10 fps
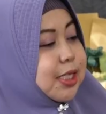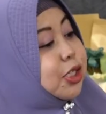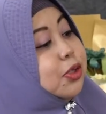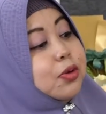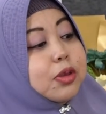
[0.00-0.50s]

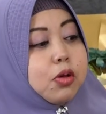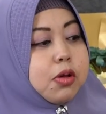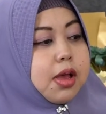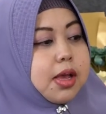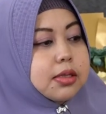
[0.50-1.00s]
Citruk
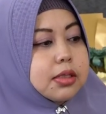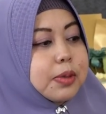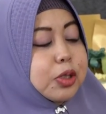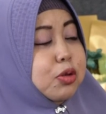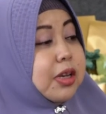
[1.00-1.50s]
tuh
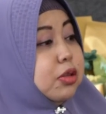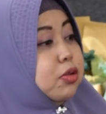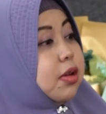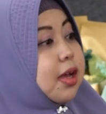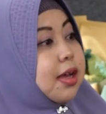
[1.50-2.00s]
sebetulnya
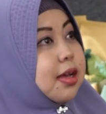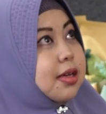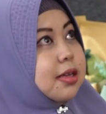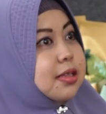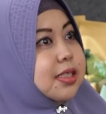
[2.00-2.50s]
tuh
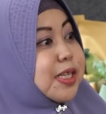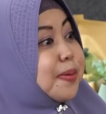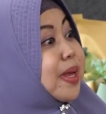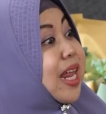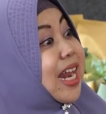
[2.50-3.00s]
uh,
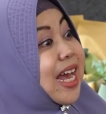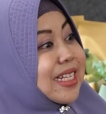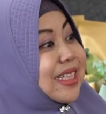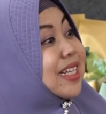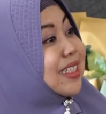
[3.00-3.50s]
cemilan
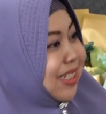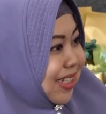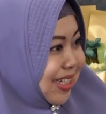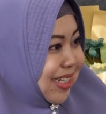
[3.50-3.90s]
khas Tasik.